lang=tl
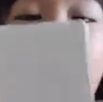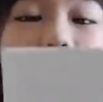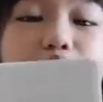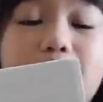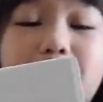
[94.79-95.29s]

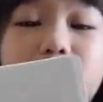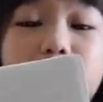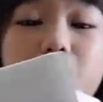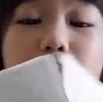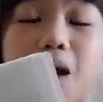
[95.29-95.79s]
manual po
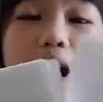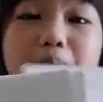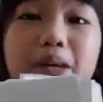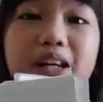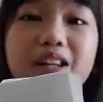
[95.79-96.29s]
sa
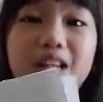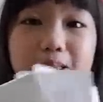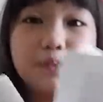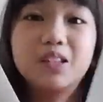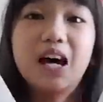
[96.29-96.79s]
mga beginners
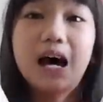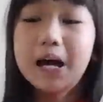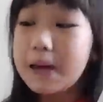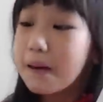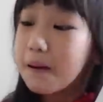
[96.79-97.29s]
po na
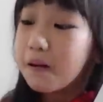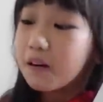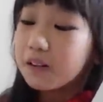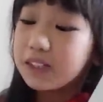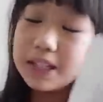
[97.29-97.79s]

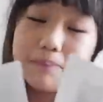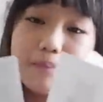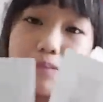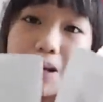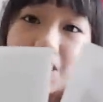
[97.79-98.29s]
hindi
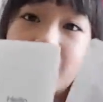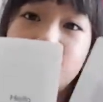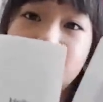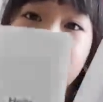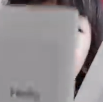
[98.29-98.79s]
pa po
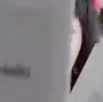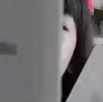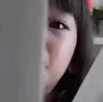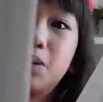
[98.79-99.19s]
masyadong marunong